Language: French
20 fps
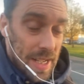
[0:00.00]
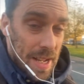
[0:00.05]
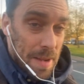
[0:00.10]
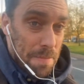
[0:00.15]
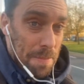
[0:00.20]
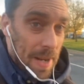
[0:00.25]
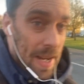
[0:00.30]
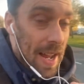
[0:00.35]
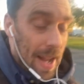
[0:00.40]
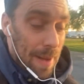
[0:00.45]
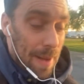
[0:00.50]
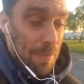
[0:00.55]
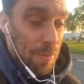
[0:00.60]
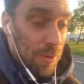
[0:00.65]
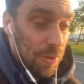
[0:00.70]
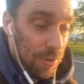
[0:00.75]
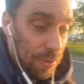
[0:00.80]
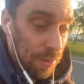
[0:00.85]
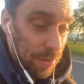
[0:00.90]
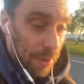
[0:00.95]
Mais là, à
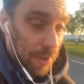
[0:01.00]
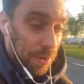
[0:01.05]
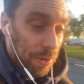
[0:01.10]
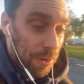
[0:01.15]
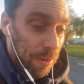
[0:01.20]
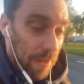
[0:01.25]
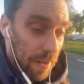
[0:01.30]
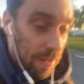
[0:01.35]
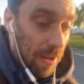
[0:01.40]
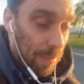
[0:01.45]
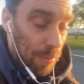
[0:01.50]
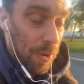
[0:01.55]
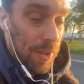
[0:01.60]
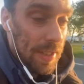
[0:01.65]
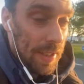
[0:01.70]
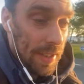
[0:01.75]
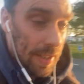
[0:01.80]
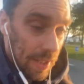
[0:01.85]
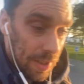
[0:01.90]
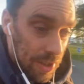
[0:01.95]
mesure qu'on va avoir moins
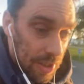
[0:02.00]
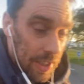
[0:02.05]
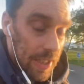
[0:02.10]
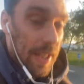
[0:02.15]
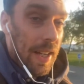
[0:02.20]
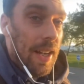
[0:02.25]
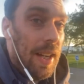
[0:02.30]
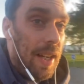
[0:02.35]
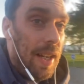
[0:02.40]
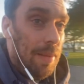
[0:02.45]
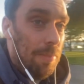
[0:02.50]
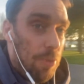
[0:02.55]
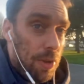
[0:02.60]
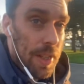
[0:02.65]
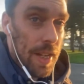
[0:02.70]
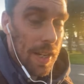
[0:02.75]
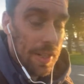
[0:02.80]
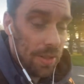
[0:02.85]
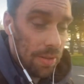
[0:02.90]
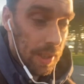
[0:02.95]
d'énergie, moins
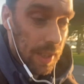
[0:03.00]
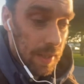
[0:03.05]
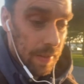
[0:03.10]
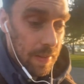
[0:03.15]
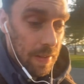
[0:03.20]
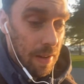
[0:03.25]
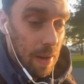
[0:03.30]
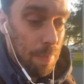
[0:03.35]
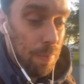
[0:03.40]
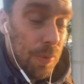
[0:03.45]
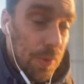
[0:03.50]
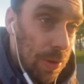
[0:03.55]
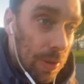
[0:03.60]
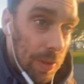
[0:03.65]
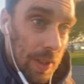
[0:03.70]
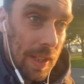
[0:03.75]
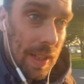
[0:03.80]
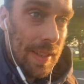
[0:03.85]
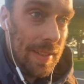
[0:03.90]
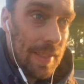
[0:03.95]
d'argent, qu'il y aura plus de
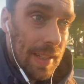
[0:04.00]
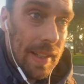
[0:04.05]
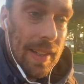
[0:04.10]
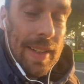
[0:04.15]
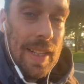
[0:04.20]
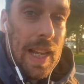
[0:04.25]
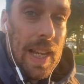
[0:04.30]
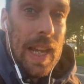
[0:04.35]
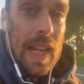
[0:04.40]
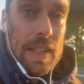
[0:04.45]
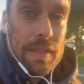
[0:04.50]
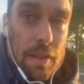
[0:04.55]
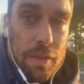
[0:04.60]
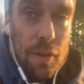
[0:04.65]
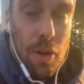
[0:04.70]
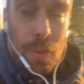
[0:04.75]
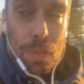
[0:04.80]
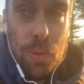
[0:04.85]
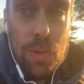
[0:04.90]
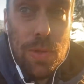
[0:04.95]
crise, il va
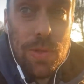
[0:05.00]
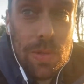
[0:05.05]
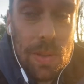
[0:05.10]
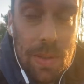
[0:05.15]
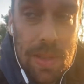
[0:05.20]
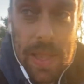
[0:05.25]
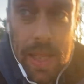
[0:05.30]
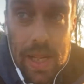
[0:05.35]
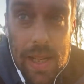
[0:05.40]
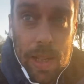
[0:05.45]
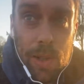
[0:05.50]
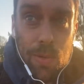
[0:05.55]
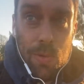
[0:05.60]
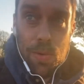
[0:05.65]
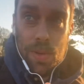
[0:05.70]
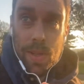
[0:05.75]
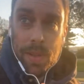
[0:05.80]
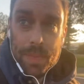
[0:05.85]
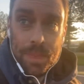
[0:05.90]
falloir plus se serrer les coudes.